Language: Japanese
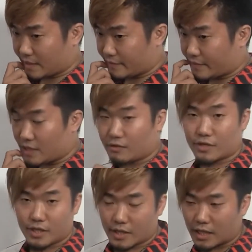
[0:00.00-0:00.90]

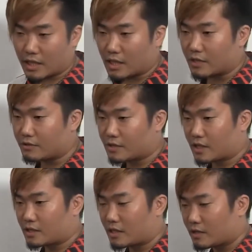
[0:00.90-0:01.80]
フレンドリーが優
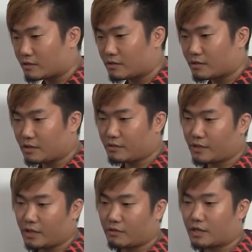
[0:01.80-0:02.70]
先される
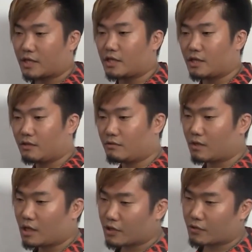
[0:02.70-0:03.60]
フレンドリーな人間の方が